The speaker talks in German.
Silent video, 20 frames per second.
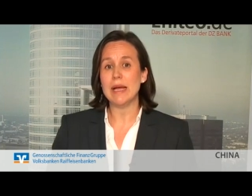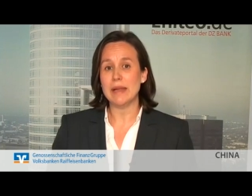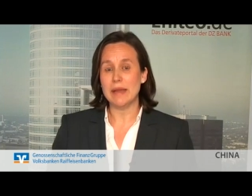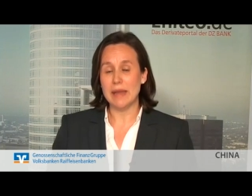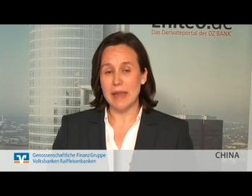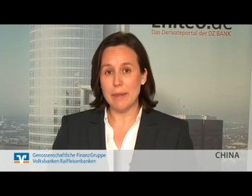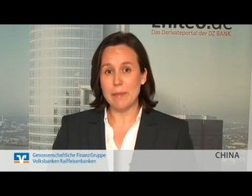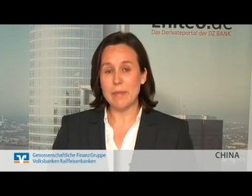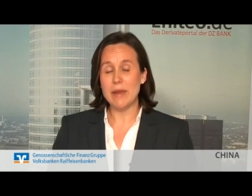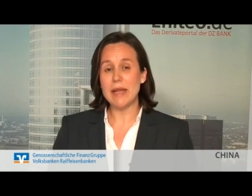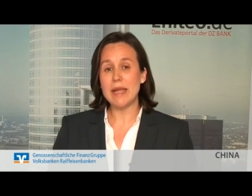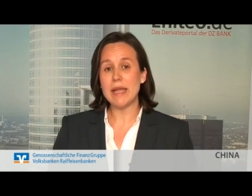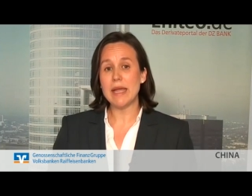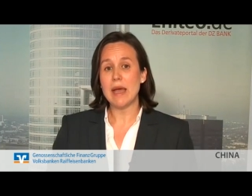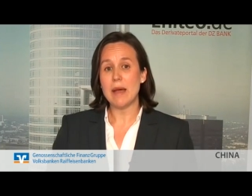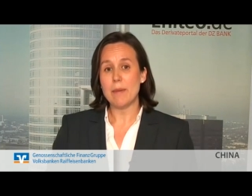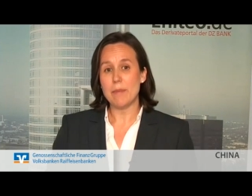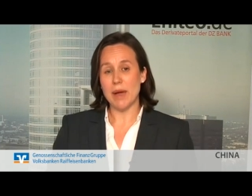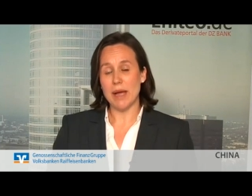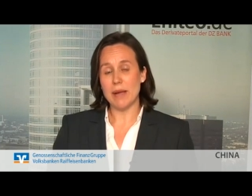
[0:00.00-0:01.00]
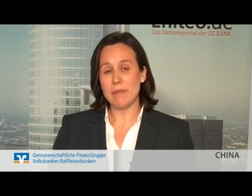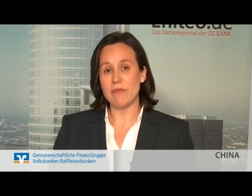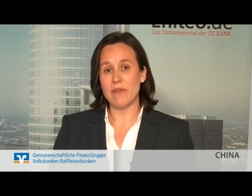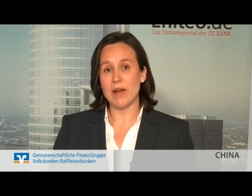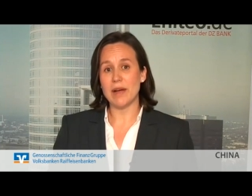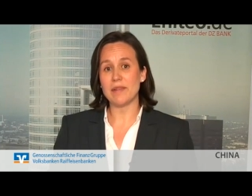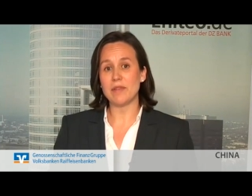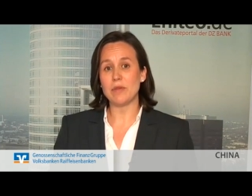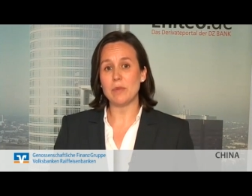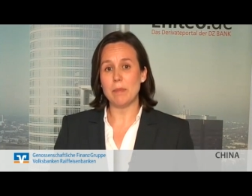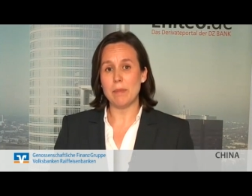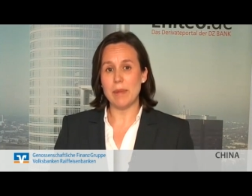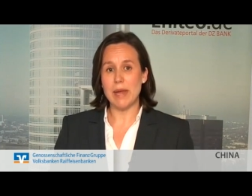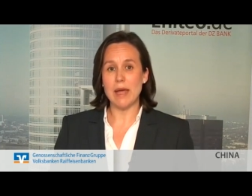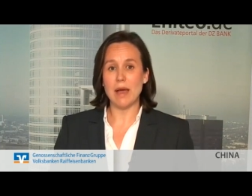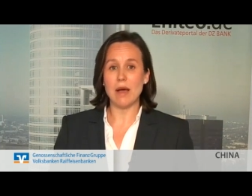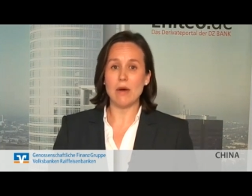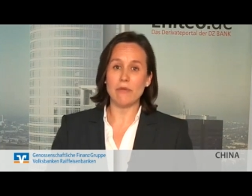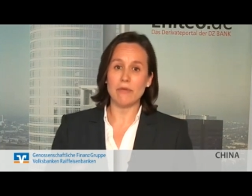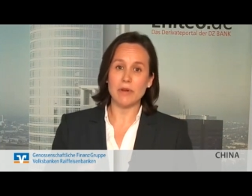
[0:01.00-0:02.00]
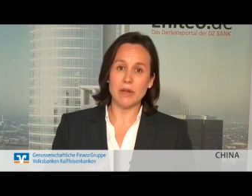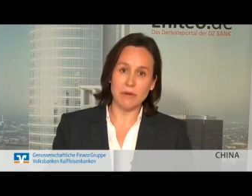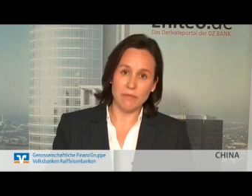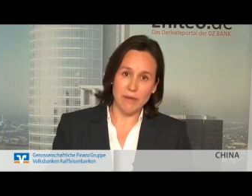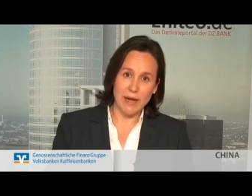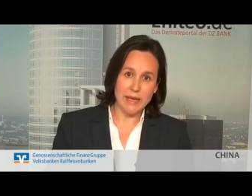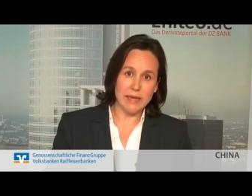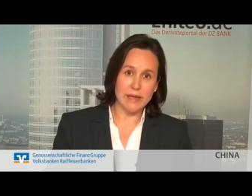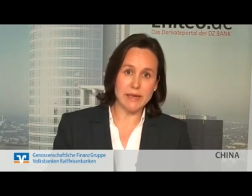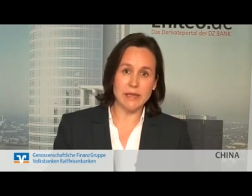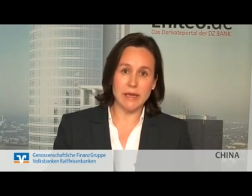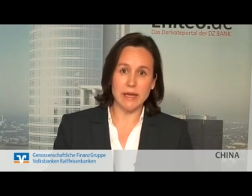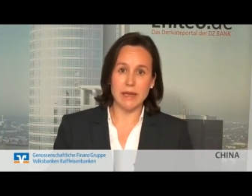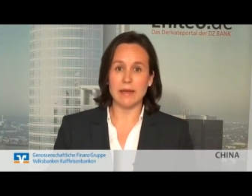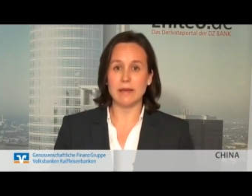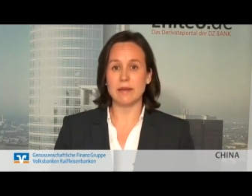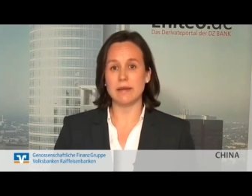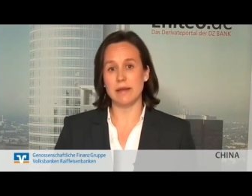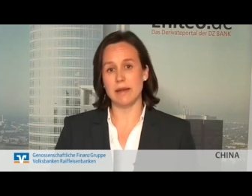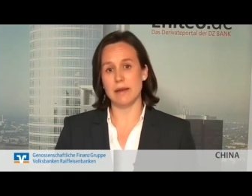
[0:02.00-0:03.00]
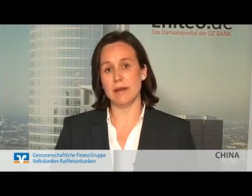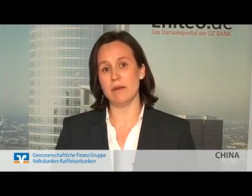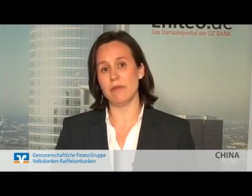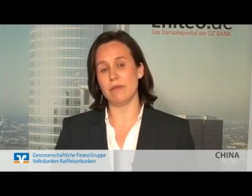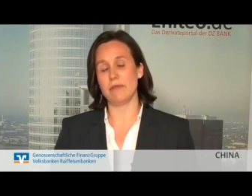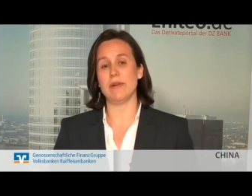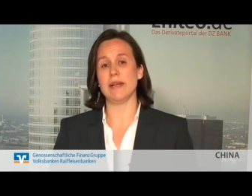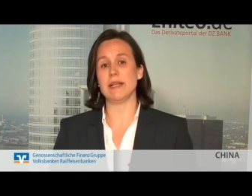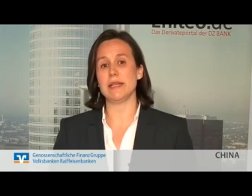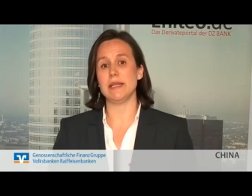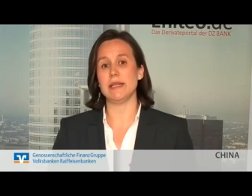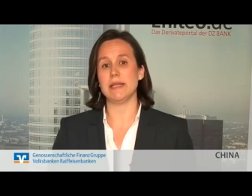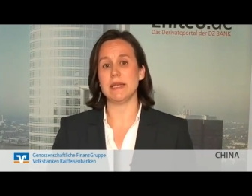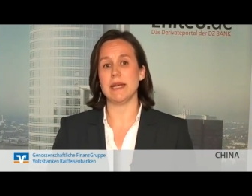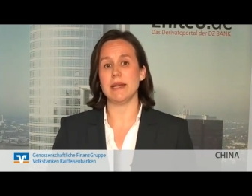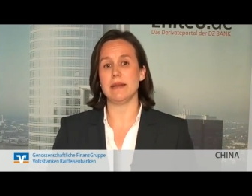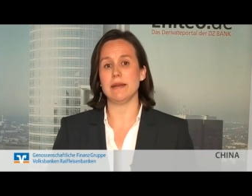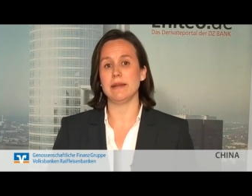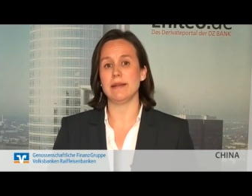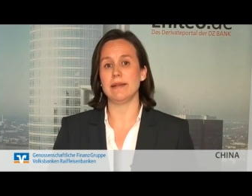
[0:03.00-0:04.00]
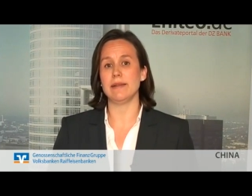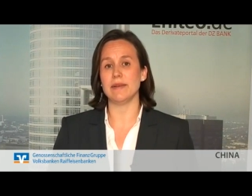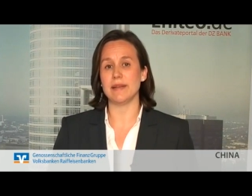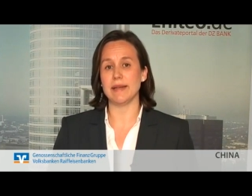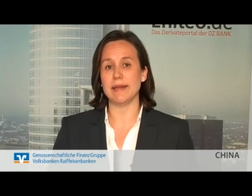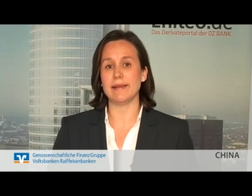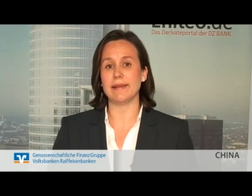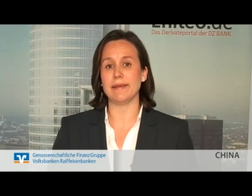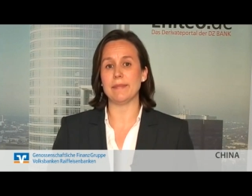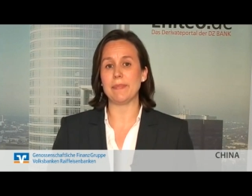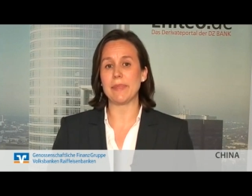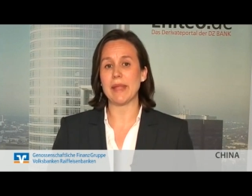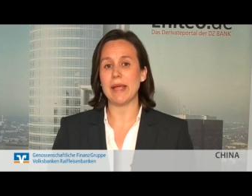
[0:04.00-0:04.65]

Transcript: nämlich beim Wachstum mehr auf Qualität denn auf Quantität zu setzen.